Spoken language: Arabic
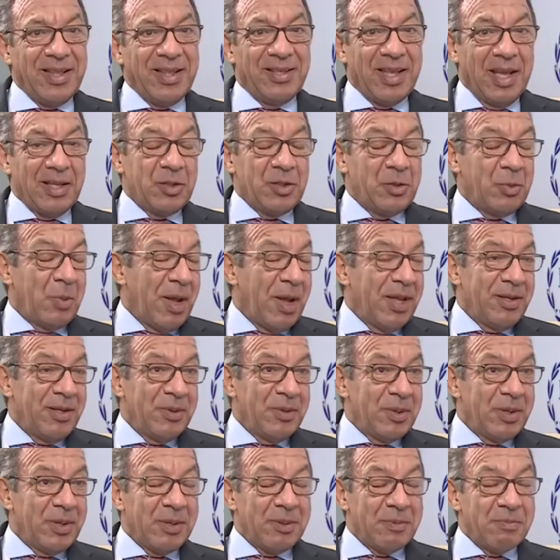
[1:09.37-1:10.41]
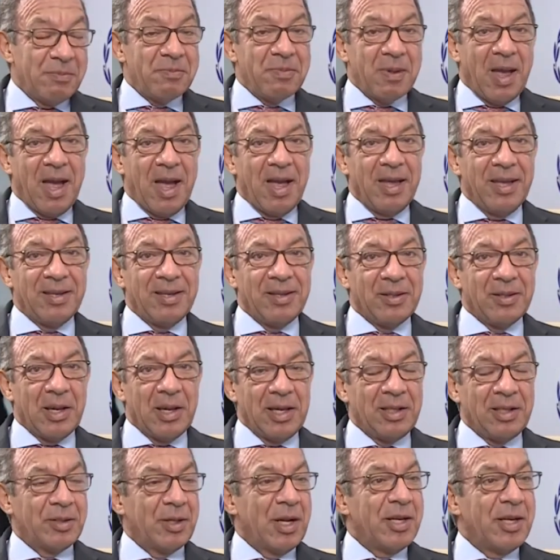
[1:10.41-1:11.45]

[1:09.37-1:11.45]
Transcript: وسلم عام هذا